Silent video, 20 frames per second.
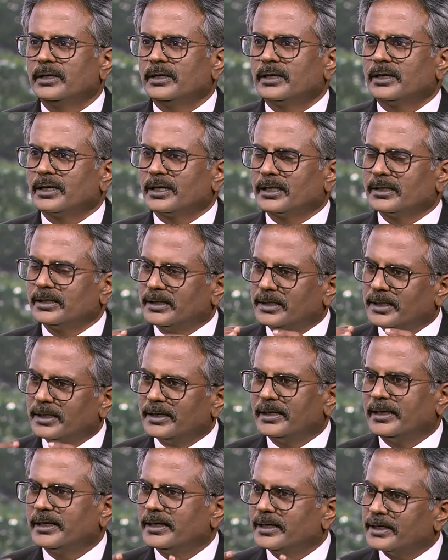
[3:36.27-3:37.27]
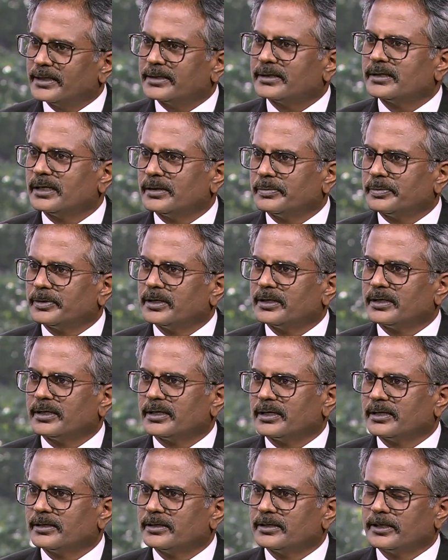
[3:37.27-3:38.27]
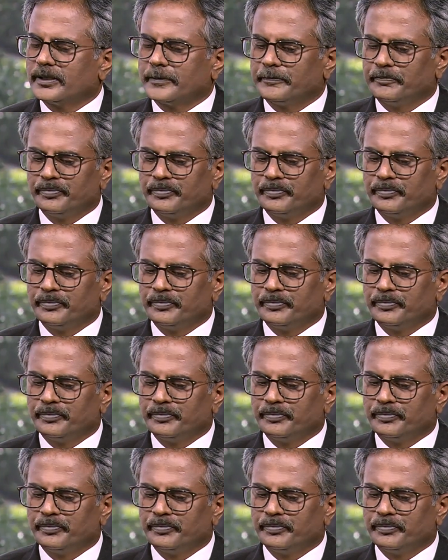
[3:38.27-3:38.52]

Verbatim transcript: ஏன்னா அந்த நேரத்தில் பண்ணுற அந்த